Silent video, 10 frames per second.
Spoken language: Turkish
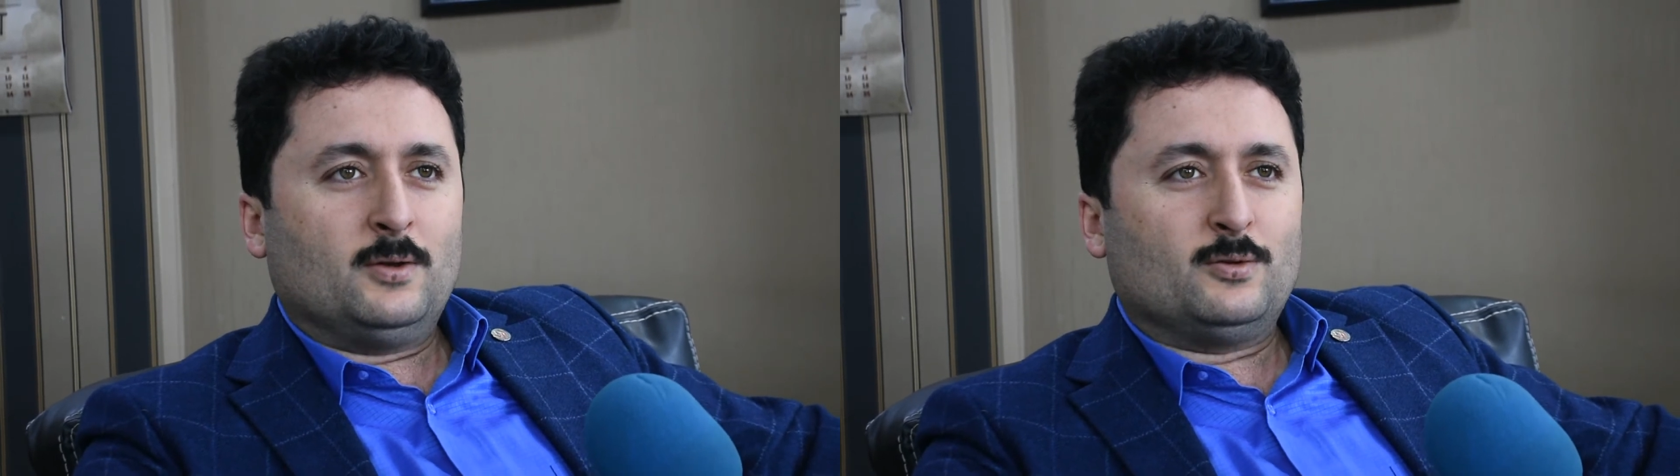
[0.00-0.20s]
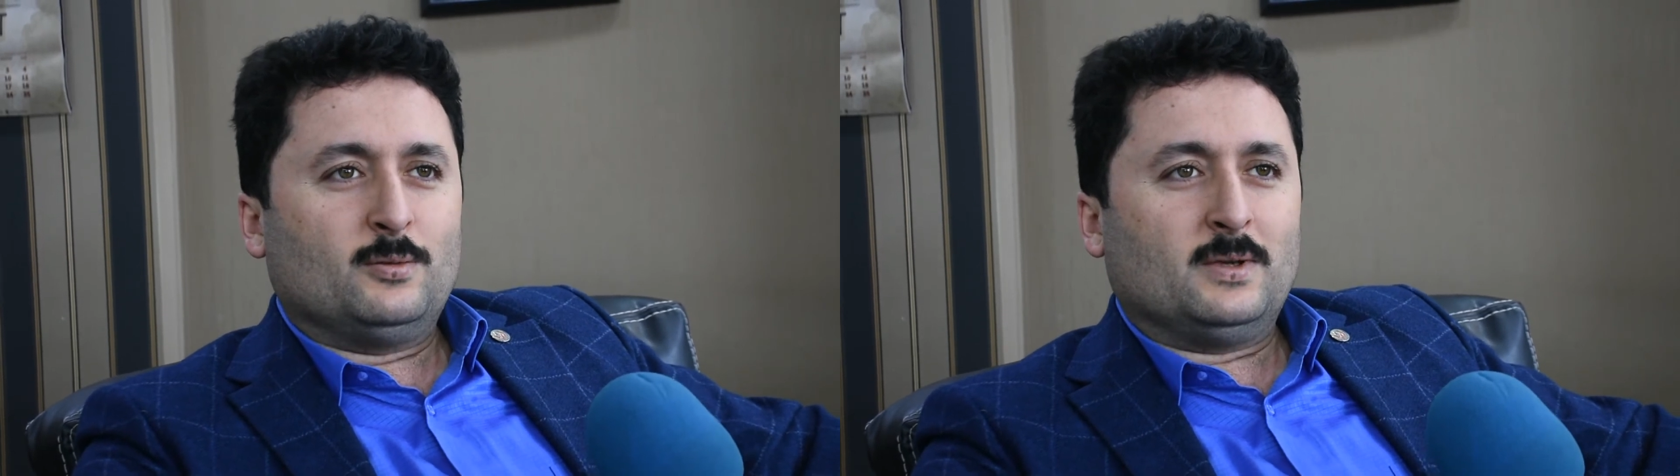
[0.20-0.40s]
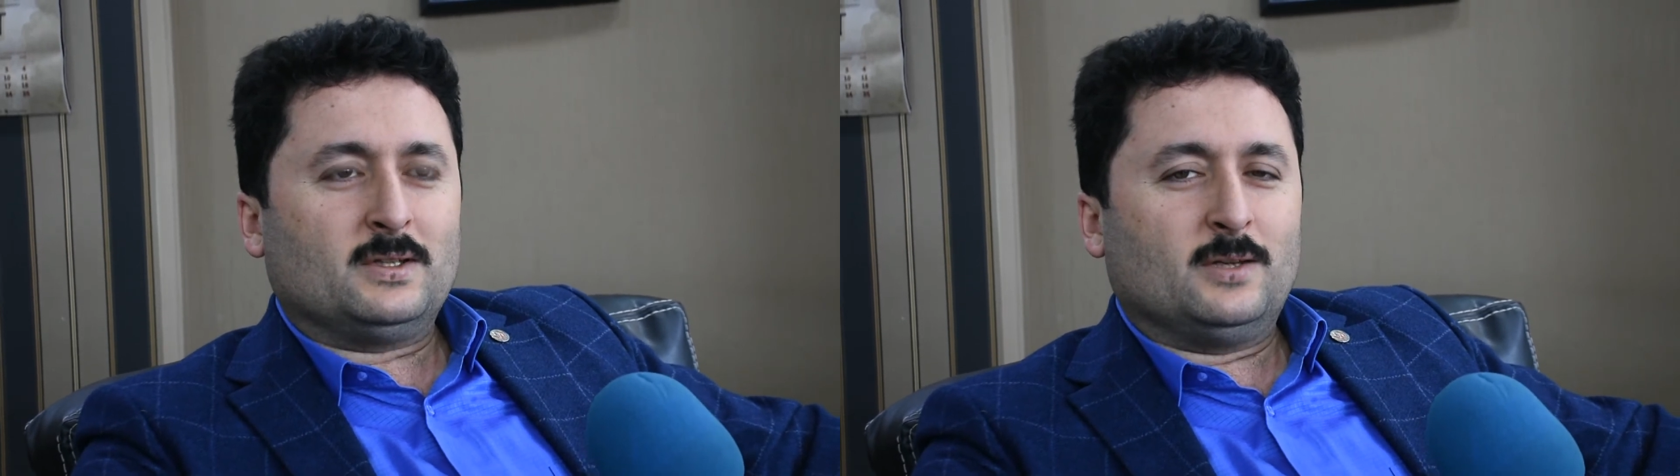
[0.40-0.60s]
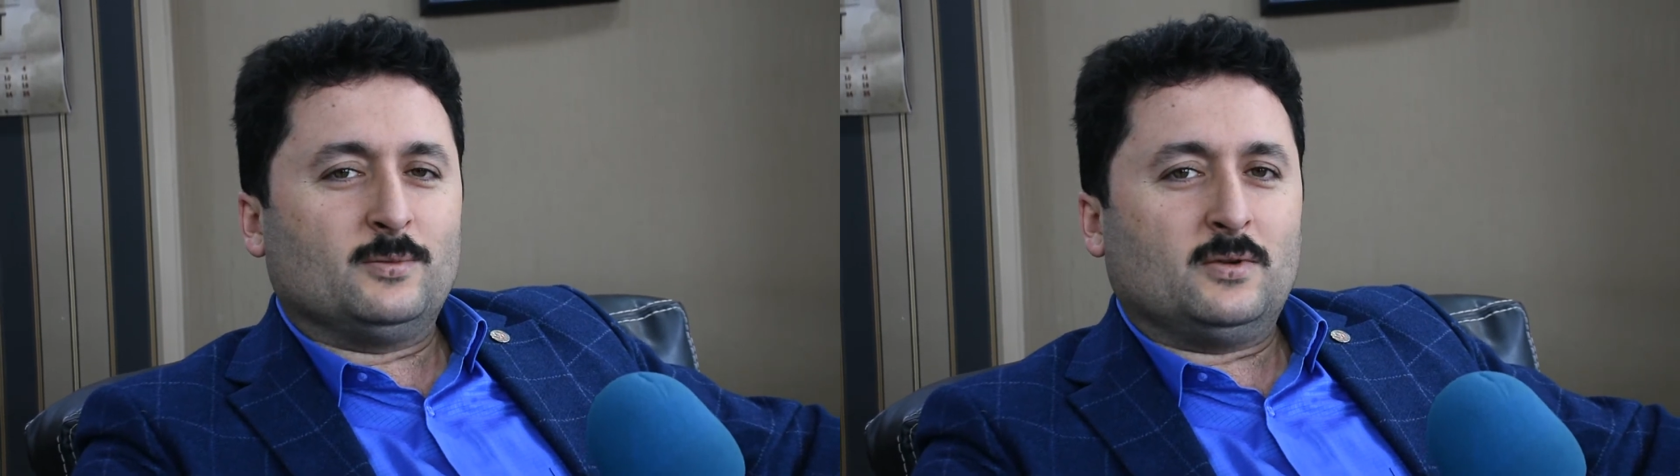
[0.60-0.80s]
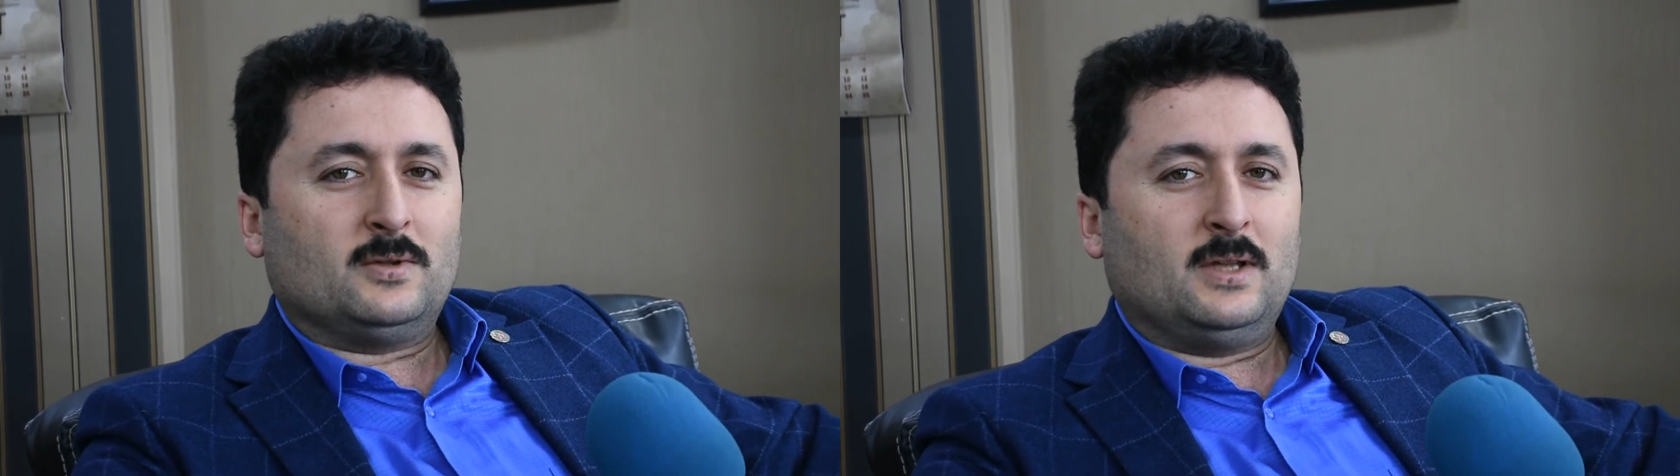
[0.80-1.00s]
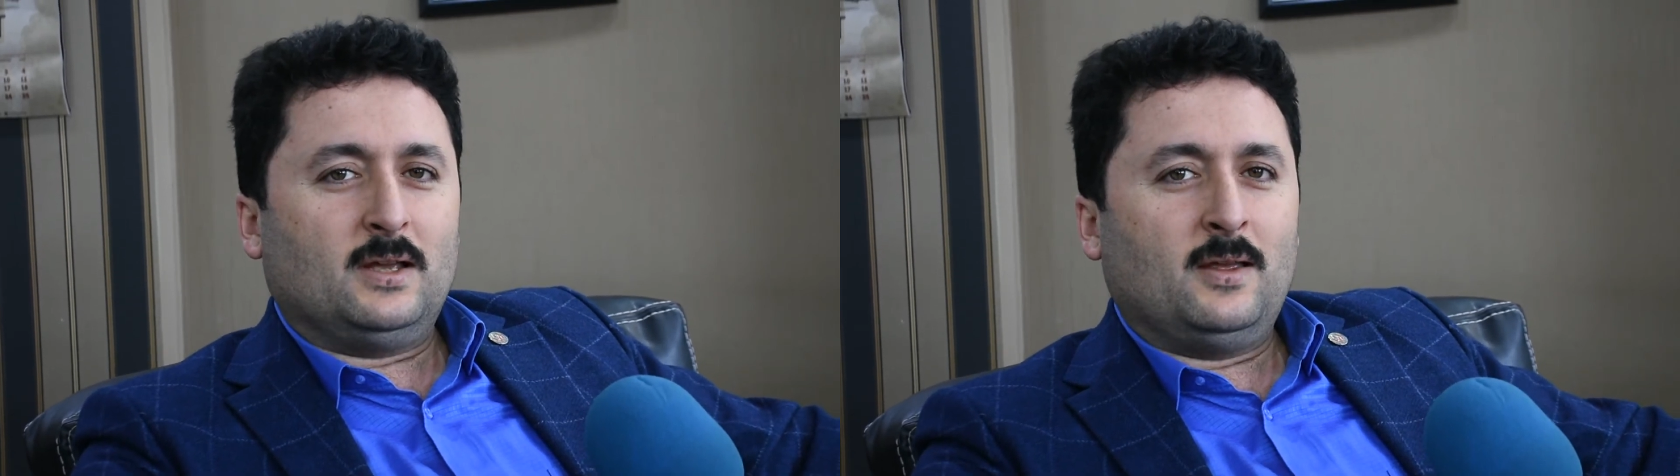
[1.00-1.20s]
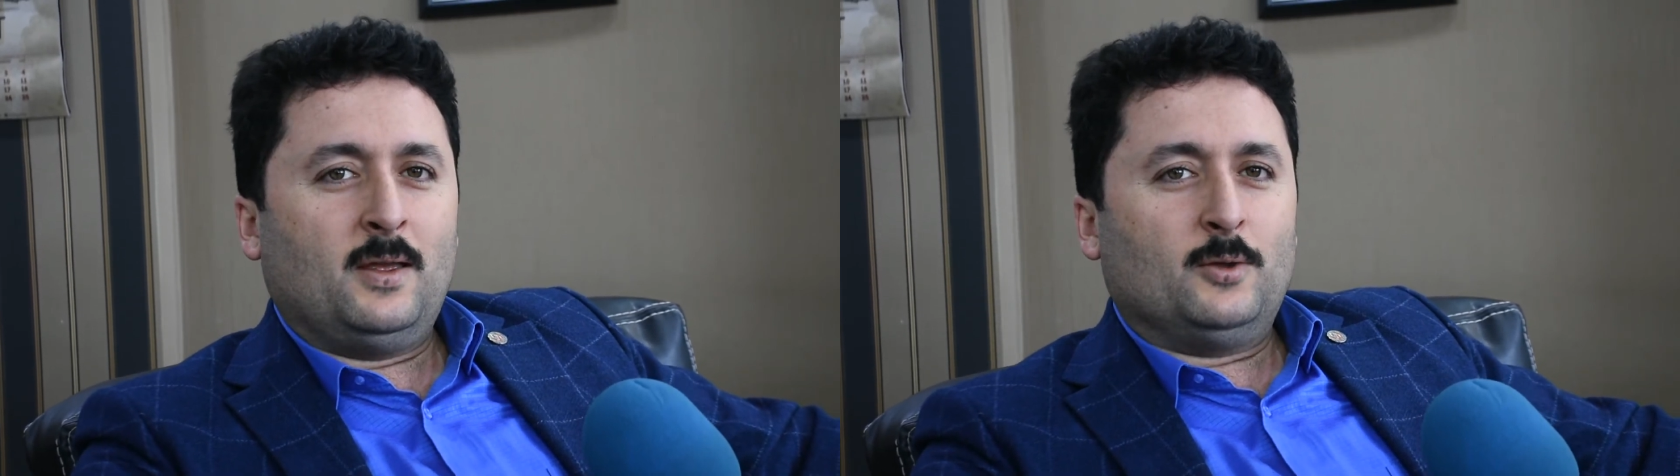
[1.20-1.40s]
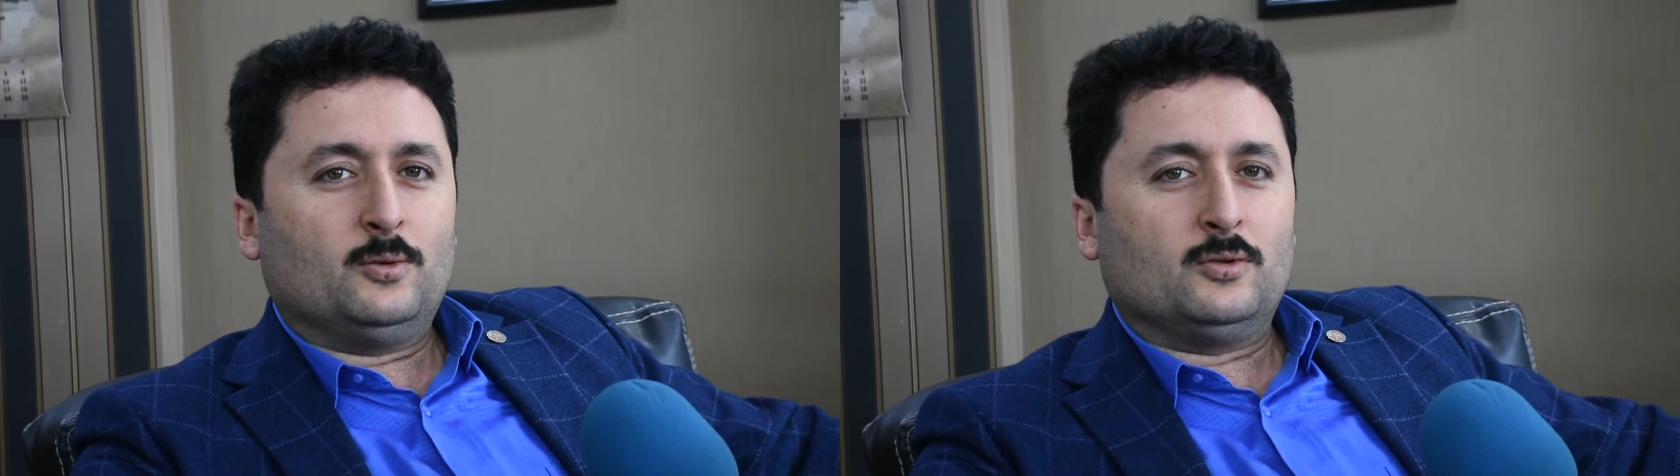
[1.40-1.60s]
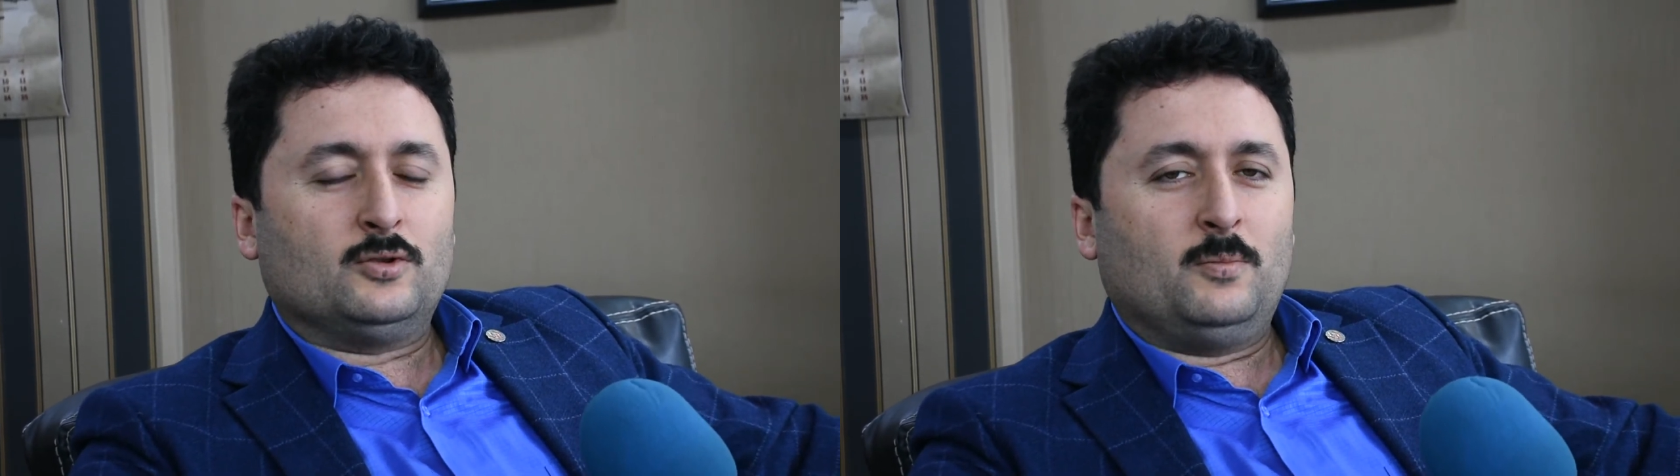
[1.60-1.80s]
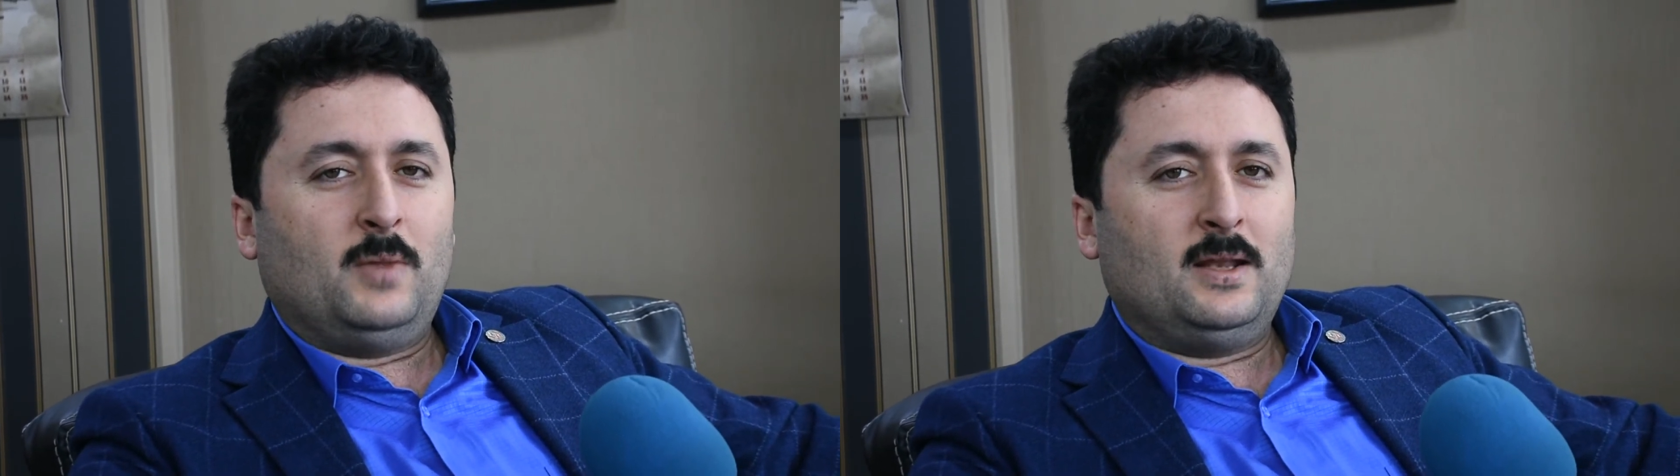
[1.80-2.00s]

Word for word: Cumhurbaşkanımız orada Dursun